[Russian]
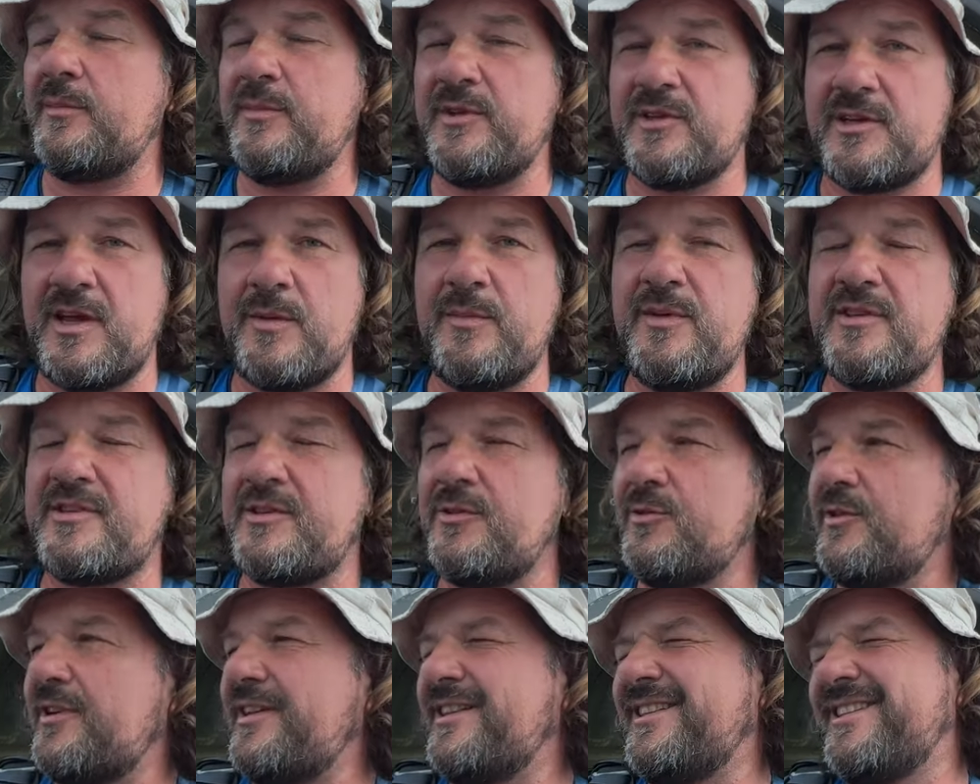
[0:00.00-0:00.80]
медкомиссия?
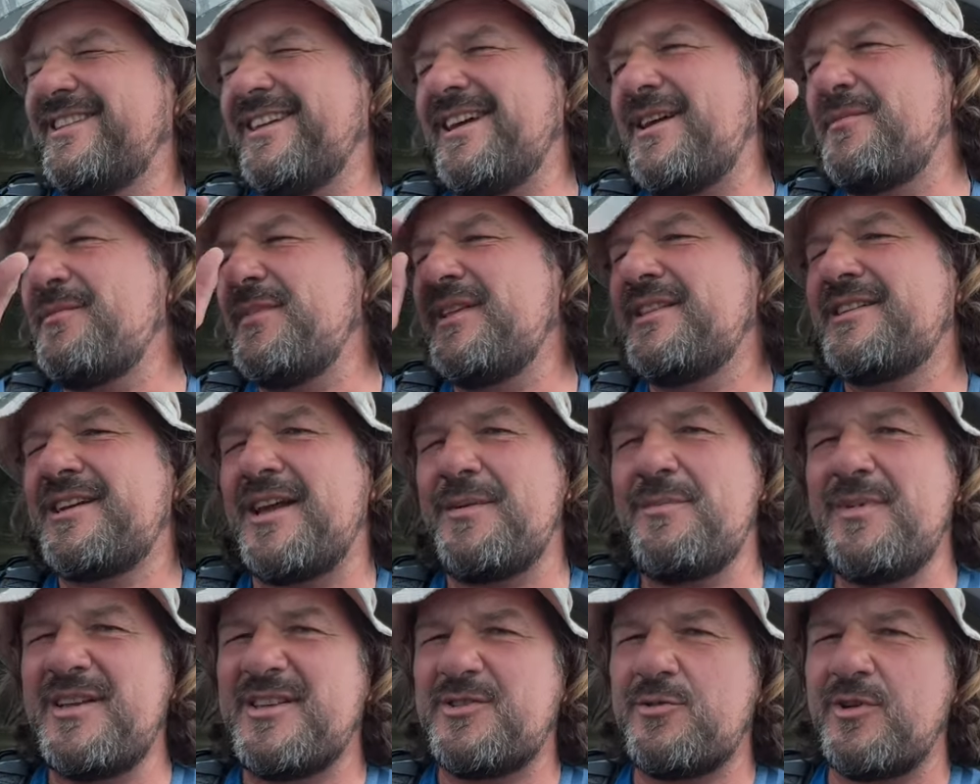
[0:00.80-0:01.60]
Он говорит, да,
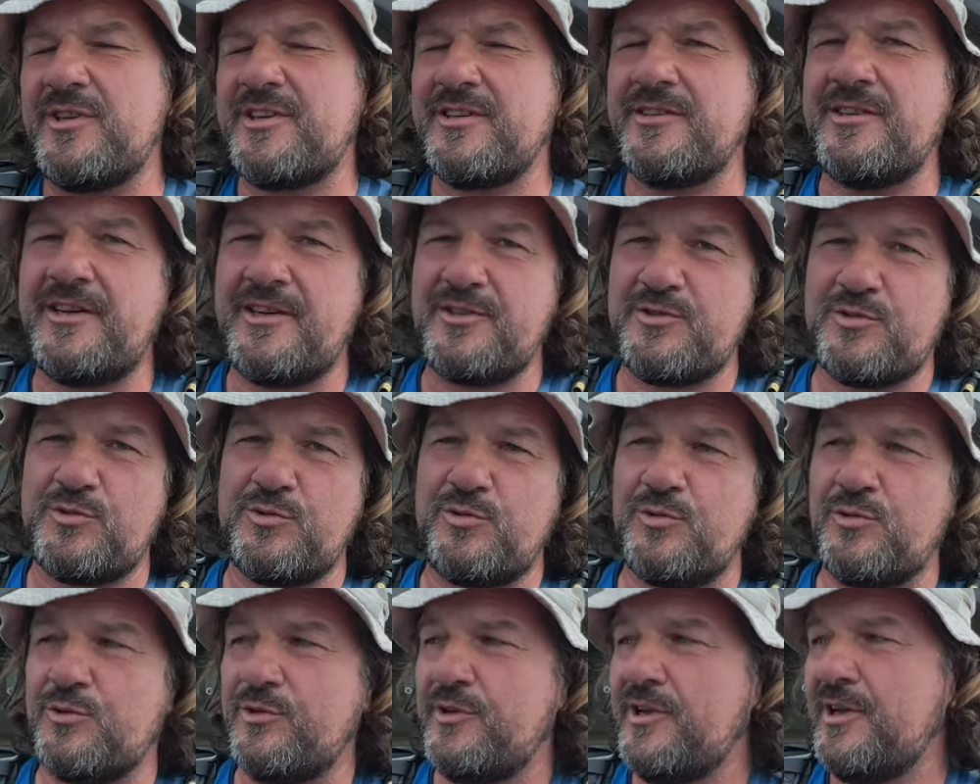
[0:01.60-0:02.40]
медкомиссию я тебя
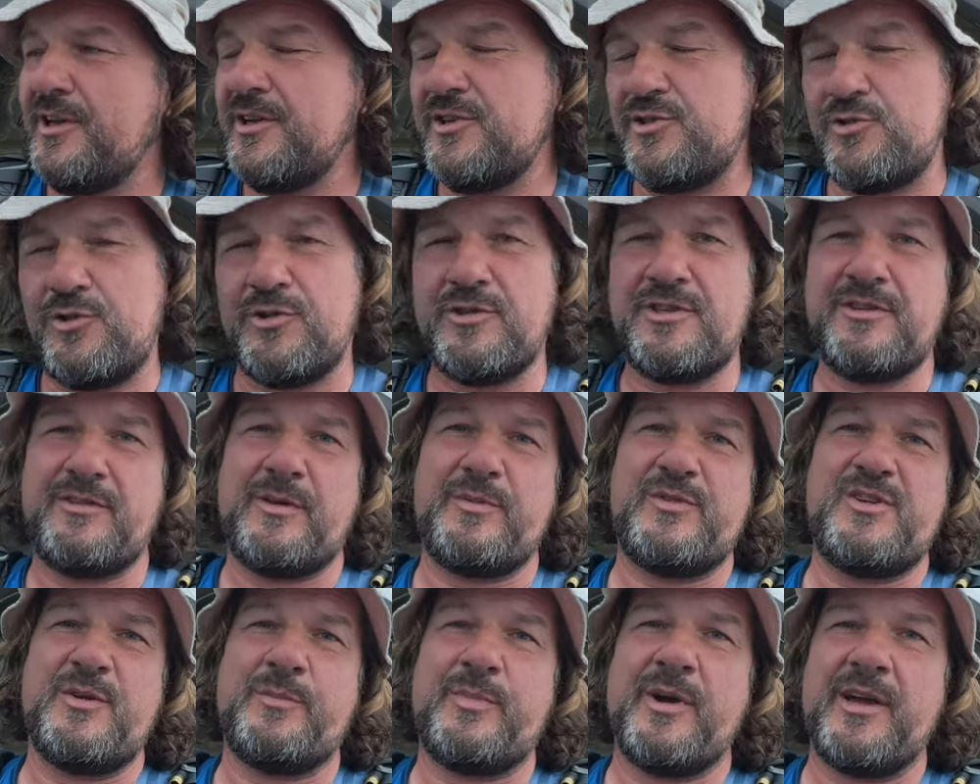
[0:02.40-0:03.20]
нарисую. Что ты
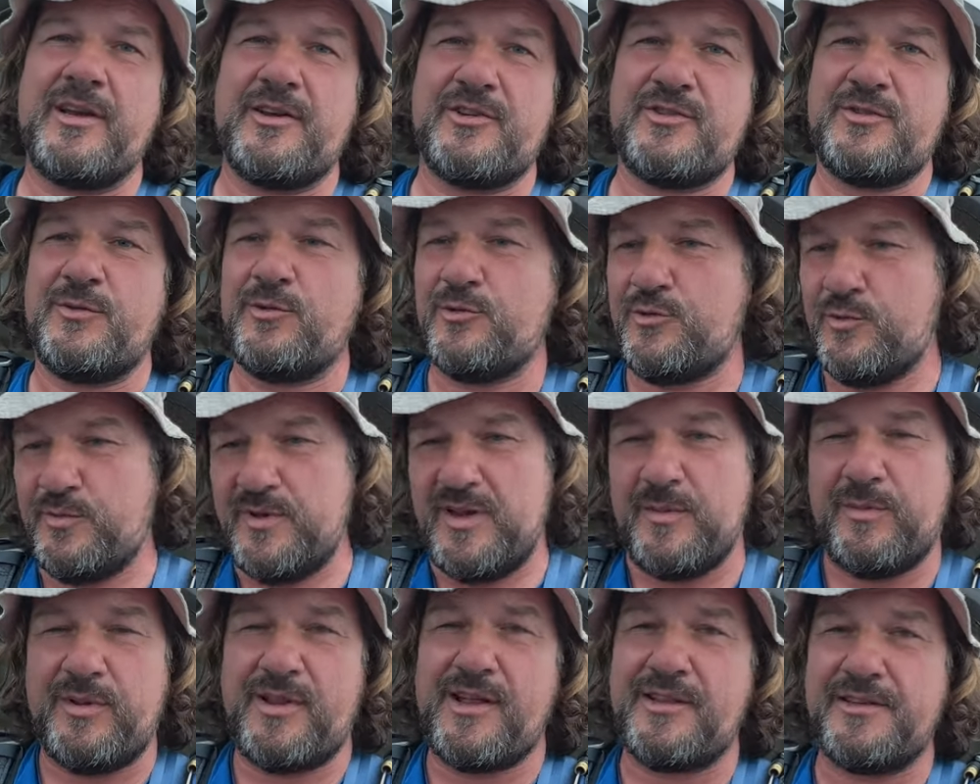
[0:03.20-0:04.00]
вообще паришься? Вот у
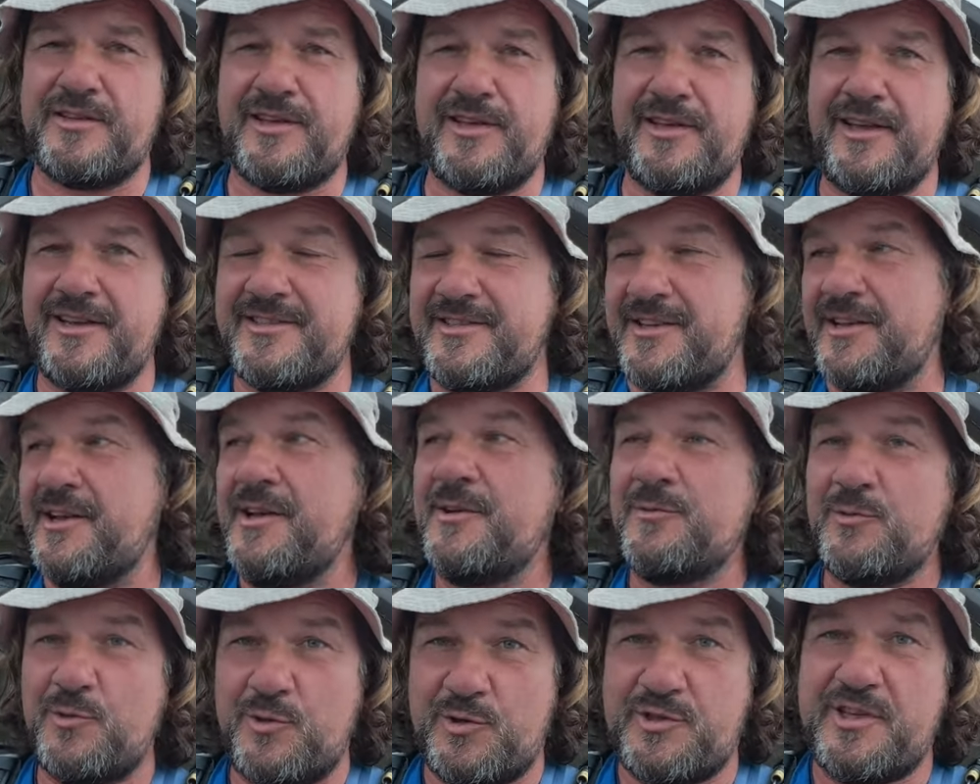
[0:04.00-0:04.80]
меня бланки есть.
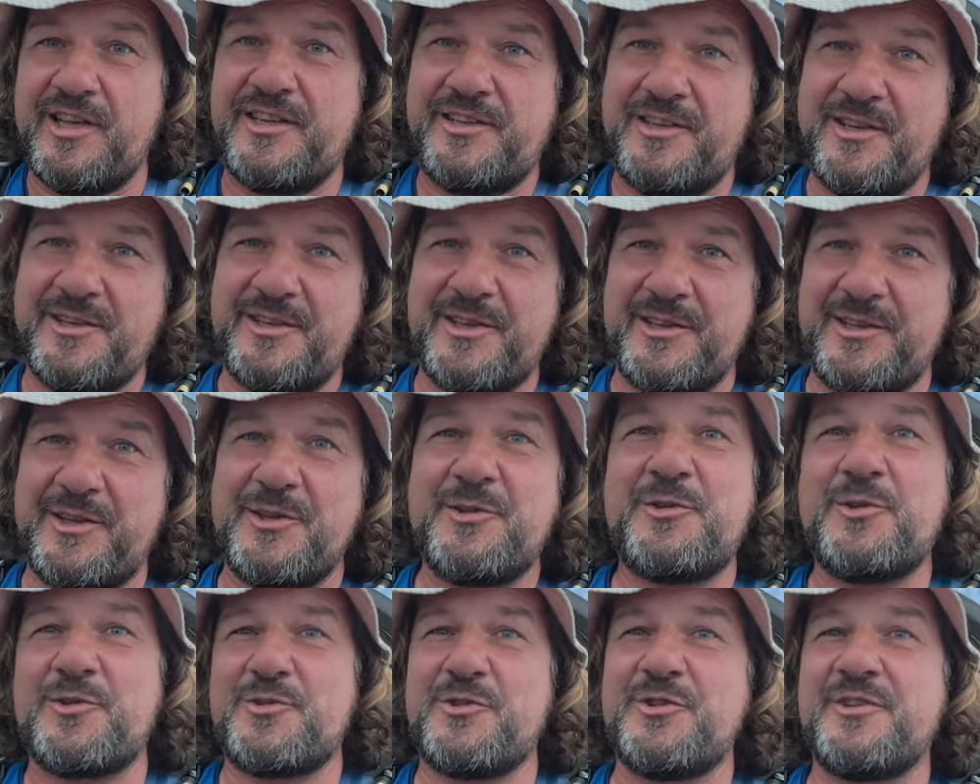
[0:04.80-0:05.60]
Ну, кстати, надо
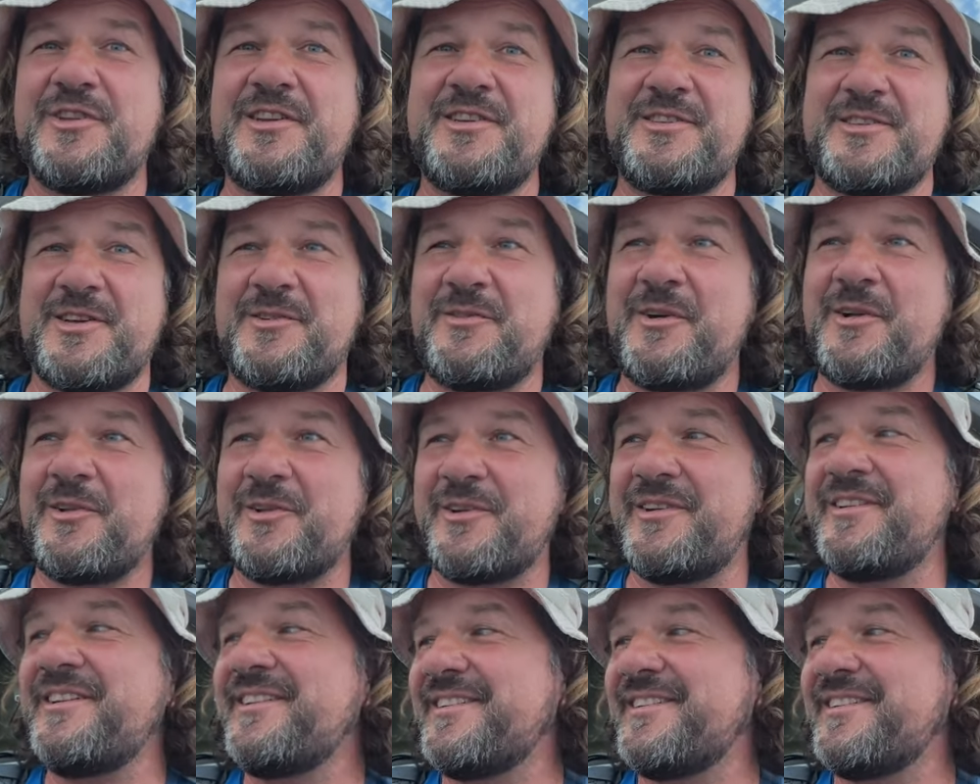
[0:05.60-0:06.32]
даже должен дорисовал.